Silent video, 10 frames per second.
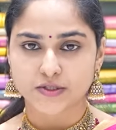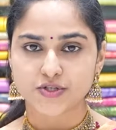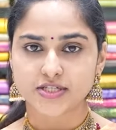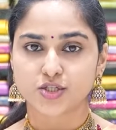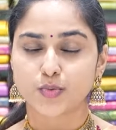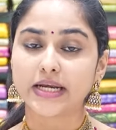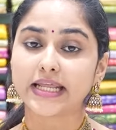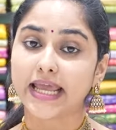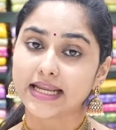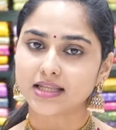ప్రైస్ వచ్చేసి
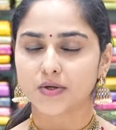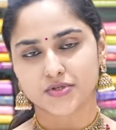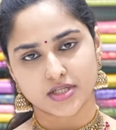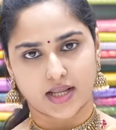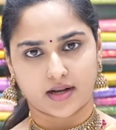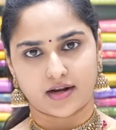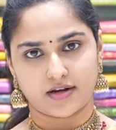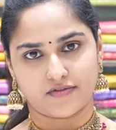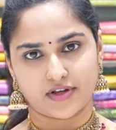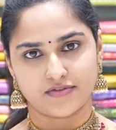ట్వంటీ ఎయిట్ థౌజండ్ నైన్
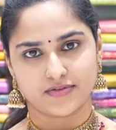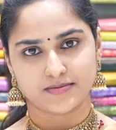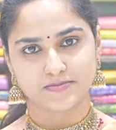నైంటీ ఫైవ్